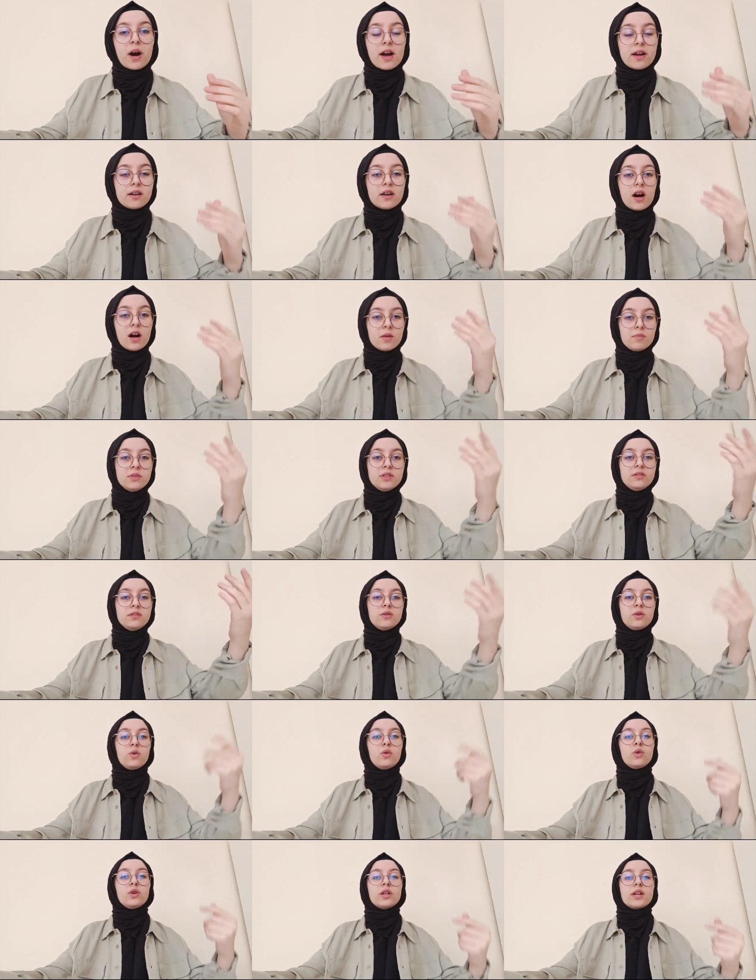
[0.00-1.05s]
bayrağımın
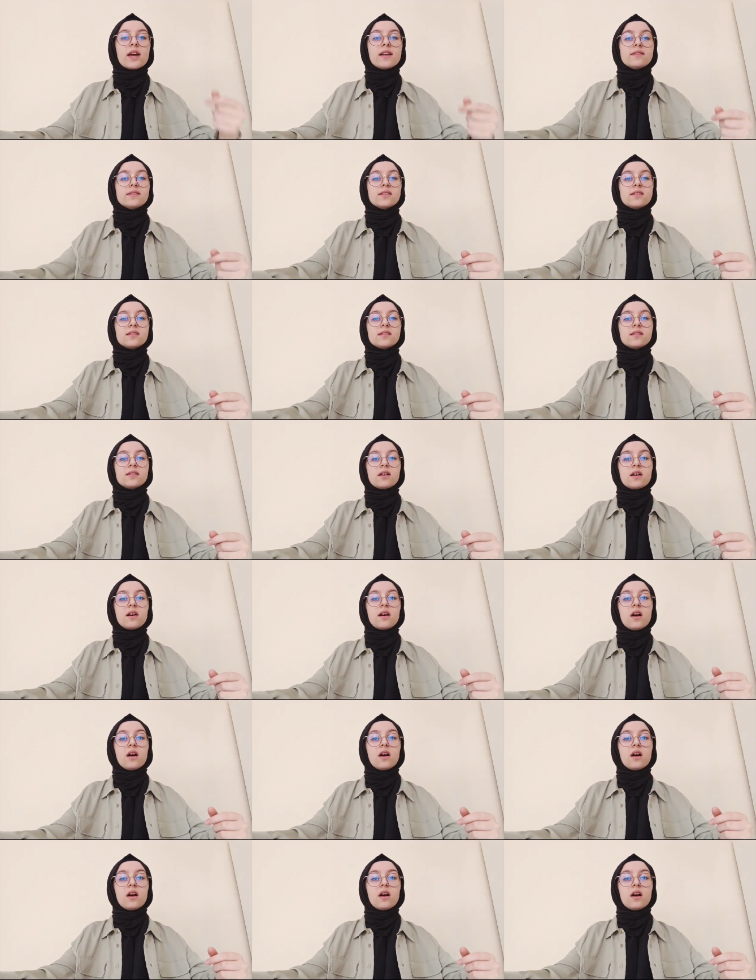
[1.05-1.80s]
hürriyet.